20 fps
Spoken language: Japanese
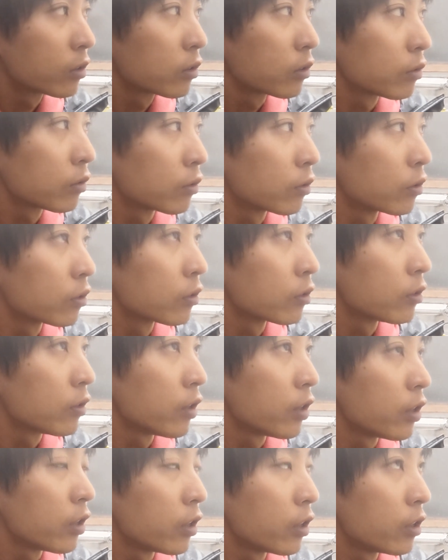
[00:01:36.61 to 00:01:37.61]
そうです
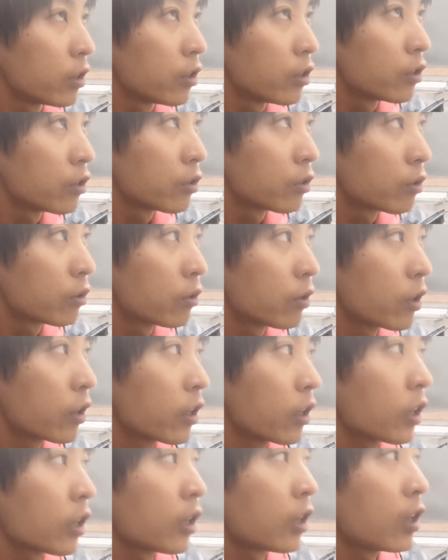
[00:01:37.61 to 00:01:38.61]
ね一応これ
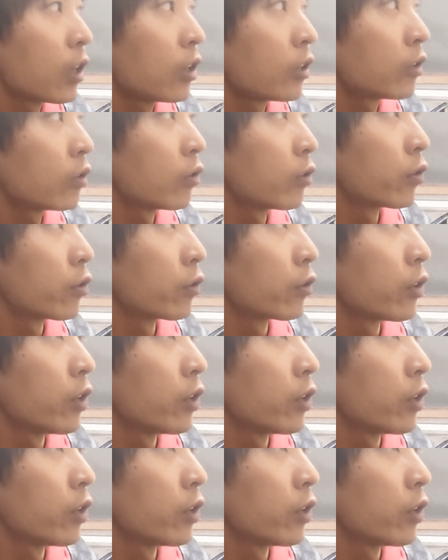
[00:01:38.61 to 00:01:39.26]
からの予